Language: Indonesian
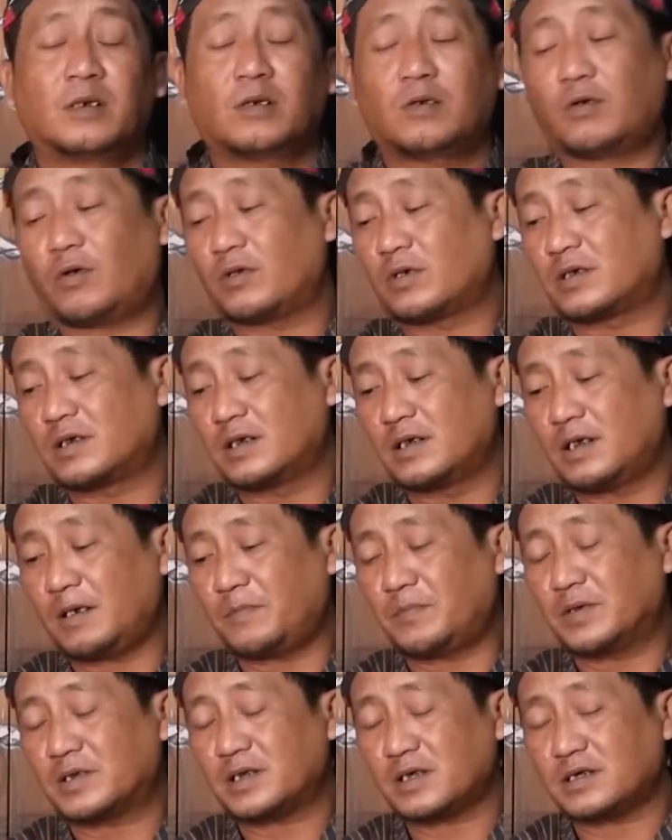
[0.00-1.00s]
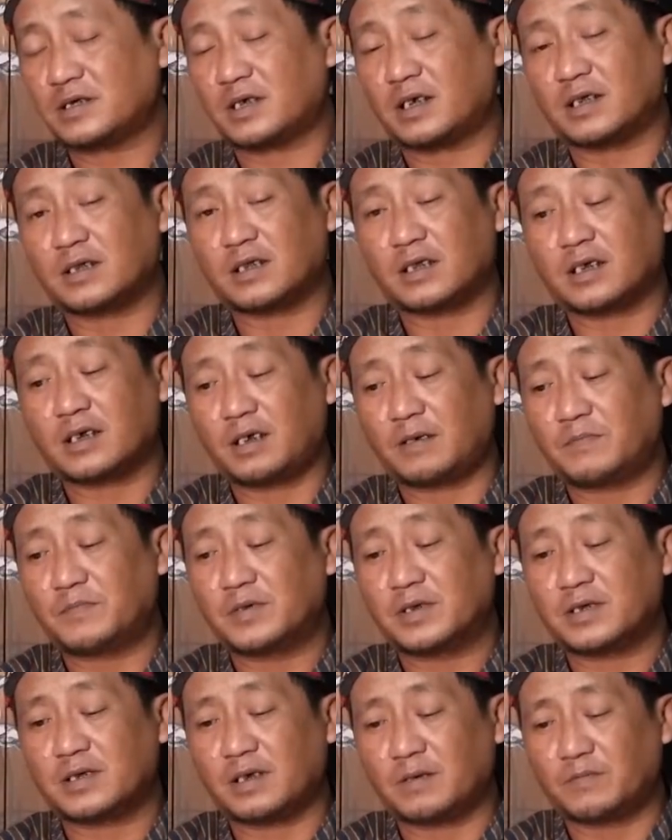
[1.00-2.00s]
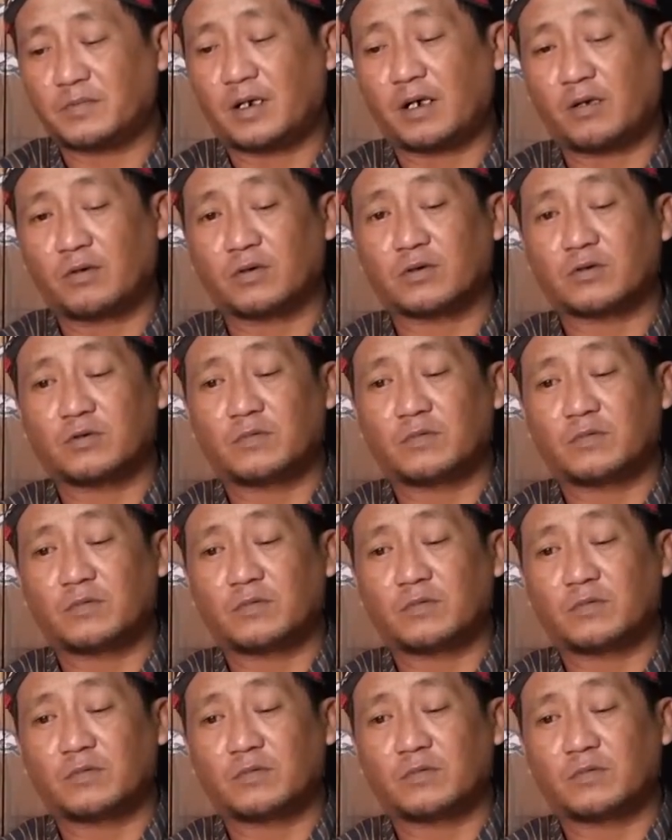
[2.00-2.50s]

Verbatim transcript: Kok dia bisa seketika bisa bangun